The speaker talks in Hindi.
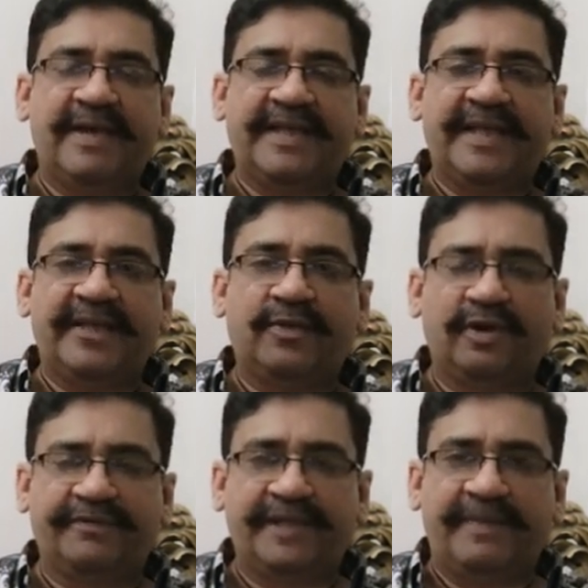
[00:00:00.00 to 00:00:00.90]
मैंने
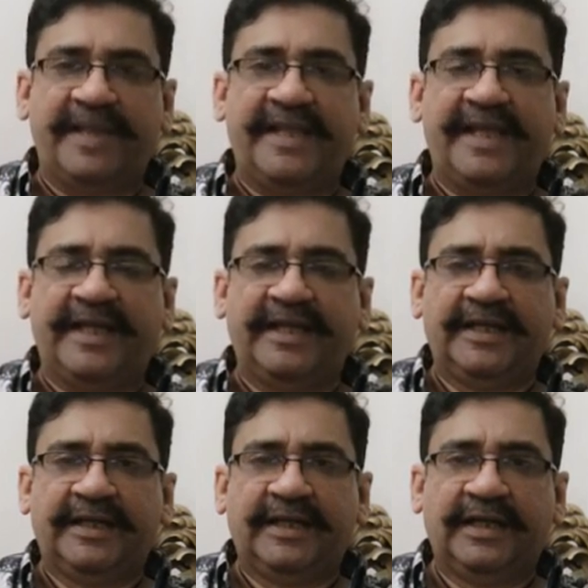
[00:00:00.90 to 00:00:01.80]
दो हफ्ते पहले
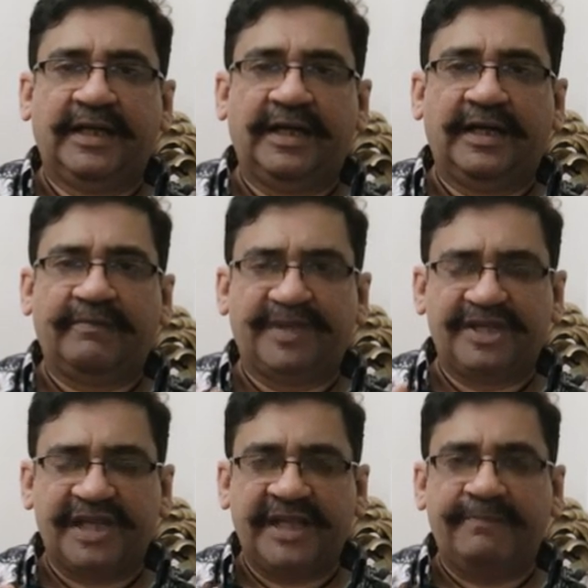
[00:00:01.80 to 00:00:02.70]

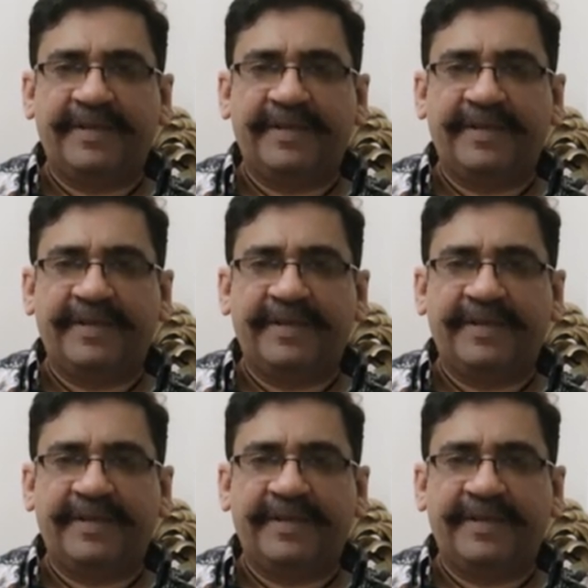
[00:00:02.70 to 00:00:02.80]
अपने चैनल